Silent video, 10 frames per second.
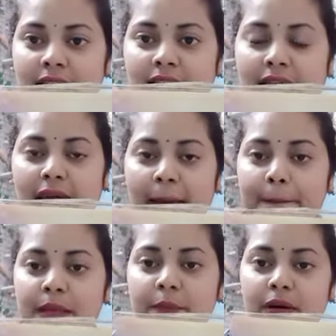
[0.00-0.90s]

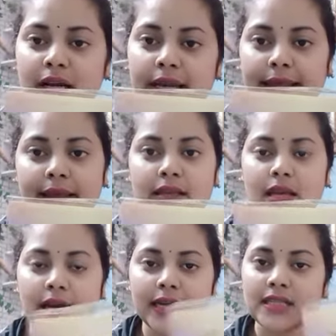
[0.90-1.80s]
হ্যাপি বার্থডে
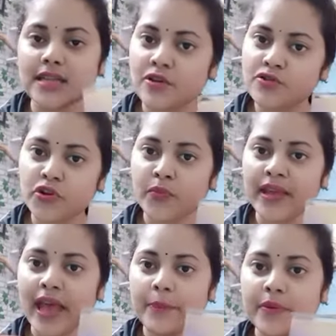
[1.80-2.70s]
এটা জানো সবাই
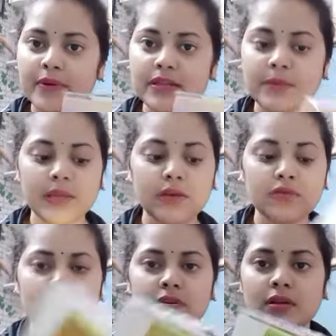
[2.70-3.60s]
হ্যাপি বার্থডে বেলুন
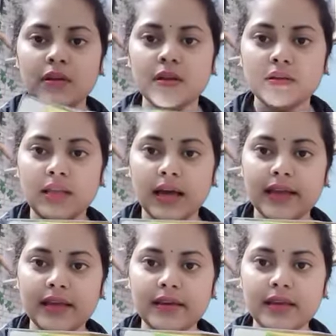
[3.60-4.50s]

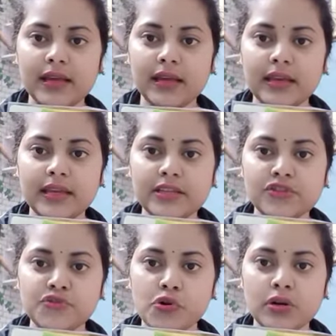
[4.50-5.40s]
থাকে এখানে এই
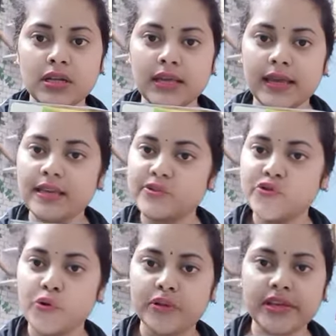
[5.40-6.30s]
স্টটা থাকে স্ট
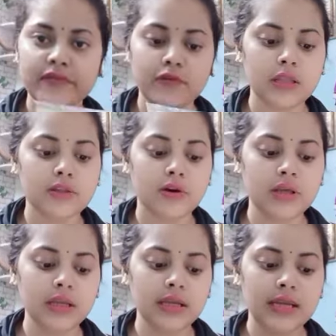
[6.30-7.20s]
দিয়ে ফোলাতে হয়
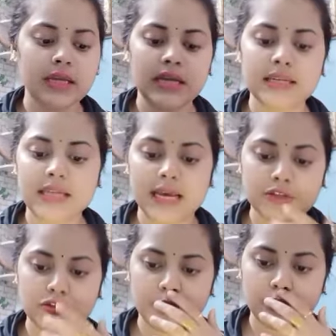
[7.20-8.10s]
এটা
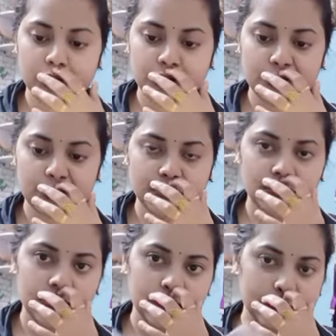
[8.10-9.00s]
একশো পঁচাত্তর
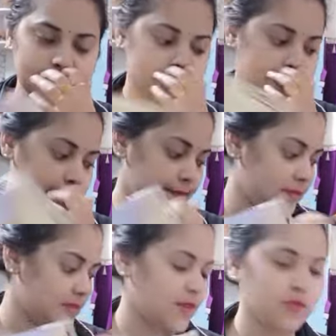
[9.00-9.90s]
নিয়েছে
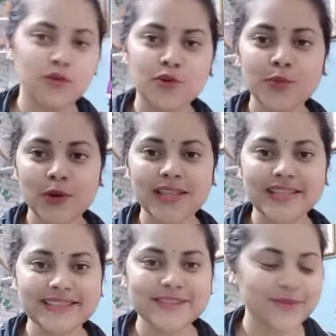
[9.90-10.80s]
দামগুলো বলে
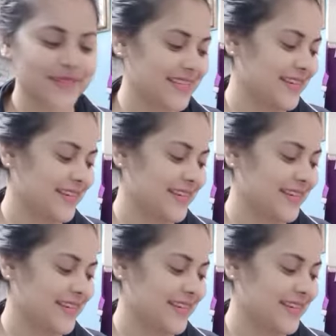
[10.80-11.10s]
দিচ্ছি তোমাদের